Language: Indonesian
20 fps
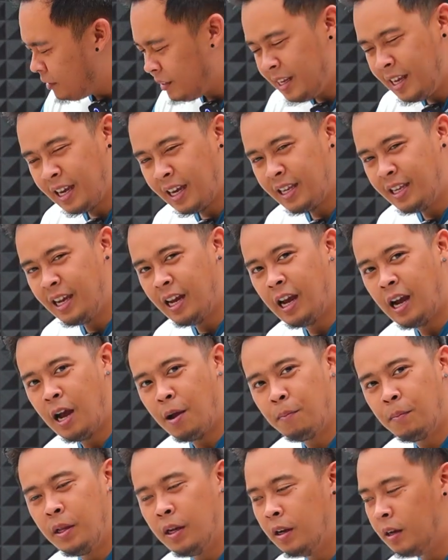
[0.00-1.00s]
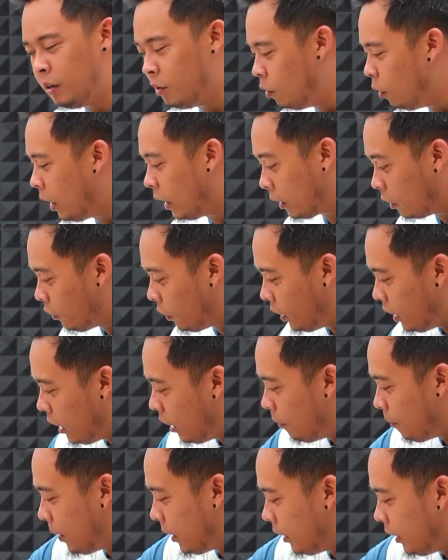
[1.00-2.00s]
dia kayaknya nggak ngambil gue nggak tahu ya
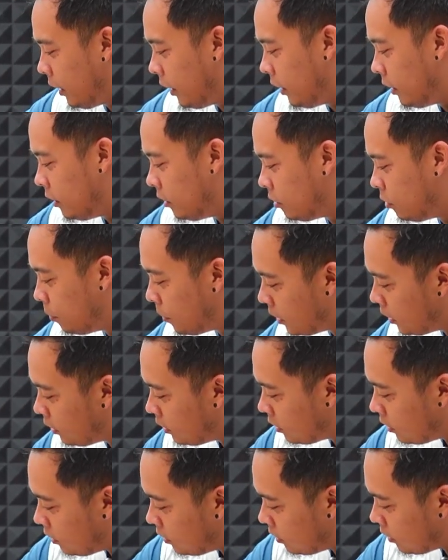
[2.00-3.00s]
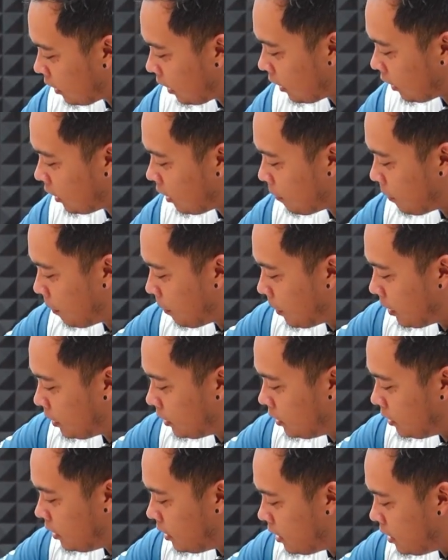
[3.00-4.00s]
dalamannya ya cuman karena memang
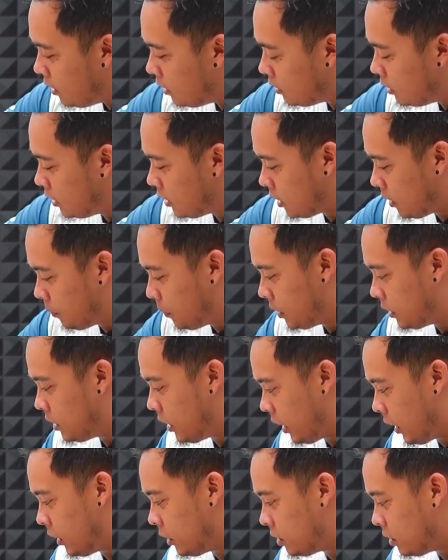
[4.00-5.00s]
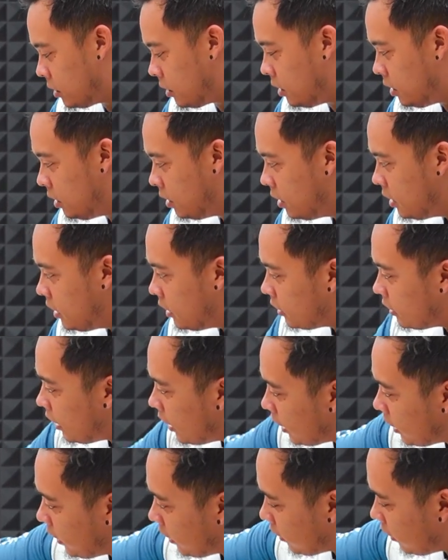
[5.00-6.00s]
dia sistemnya si NC
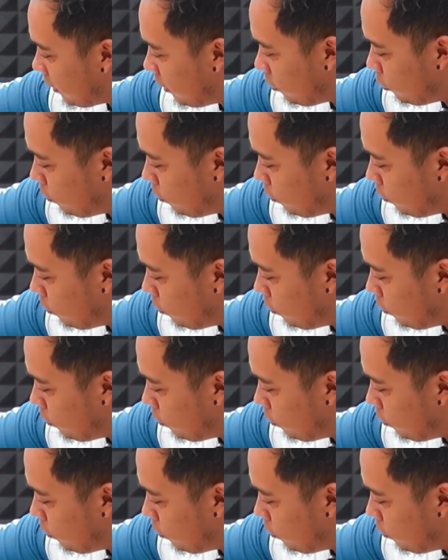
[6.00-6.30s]
jadi kelihatannya